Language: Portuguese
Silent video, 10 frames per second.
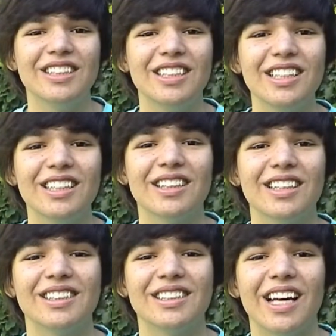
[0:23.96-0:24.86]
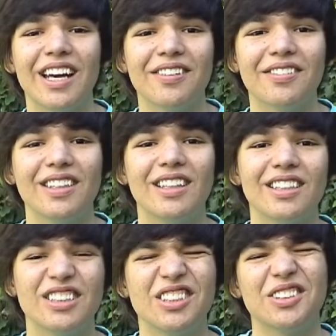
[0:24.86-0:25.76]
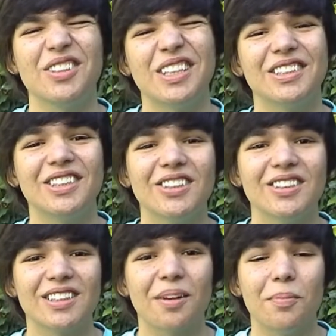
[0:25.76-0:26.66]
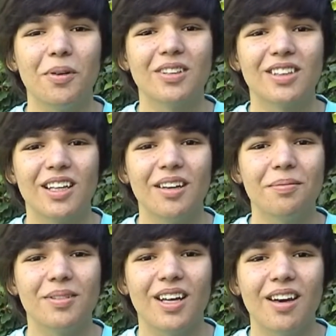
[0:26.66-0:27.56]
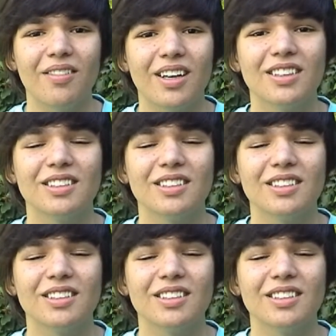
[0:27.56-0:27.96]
a Tita, Stephanie, a gente se conheceu tem pouco tempo, né?